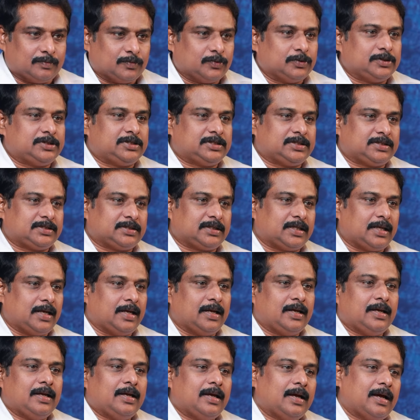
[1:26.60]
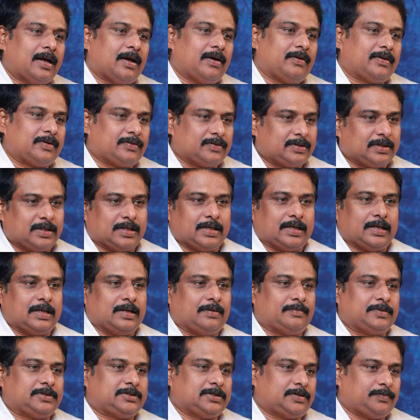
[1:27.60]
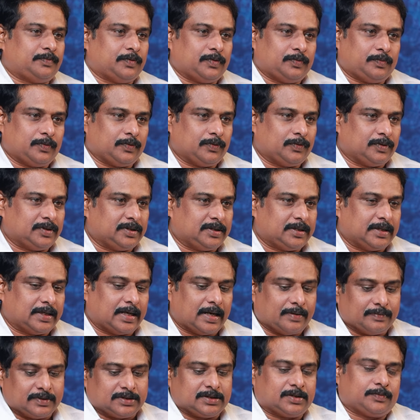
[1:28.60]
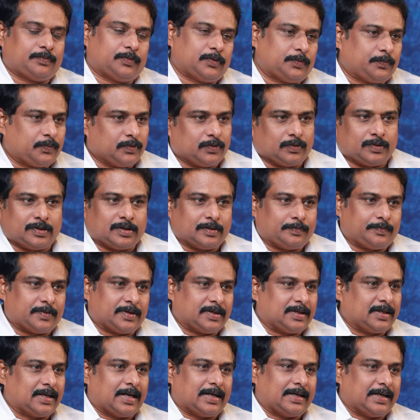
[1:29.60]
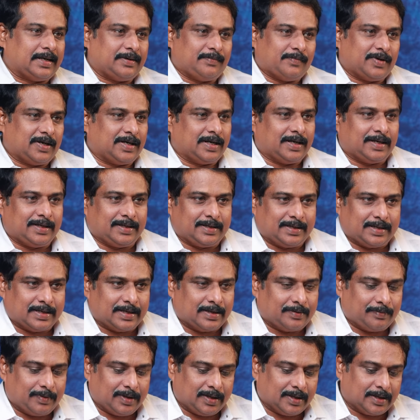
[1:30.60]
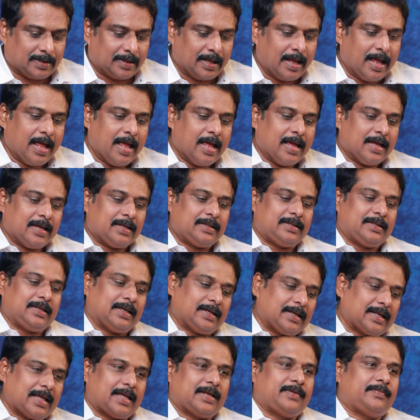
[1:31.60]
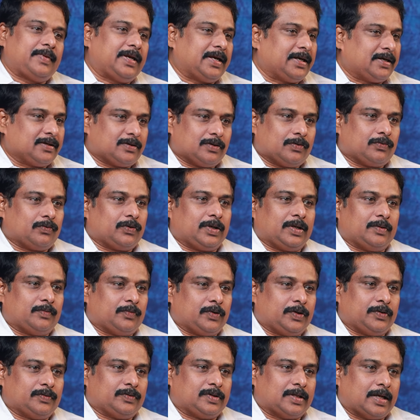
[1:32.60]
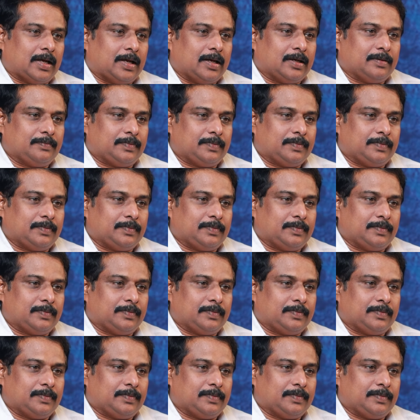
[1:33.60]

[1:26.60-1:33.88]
முடிச்சுட்டு தான் அவர் வந்து அமைச்சர் பொறுப்புக்கு வந்துட்டார் அமைச்சர் பொறுப்புக்கு வந்த பிறகு நான் இனிமேல் நடிக்கலை அப்படிங்கிறது இது எல்லாருமே எடுக்கக்கூடிய முடிவு தான்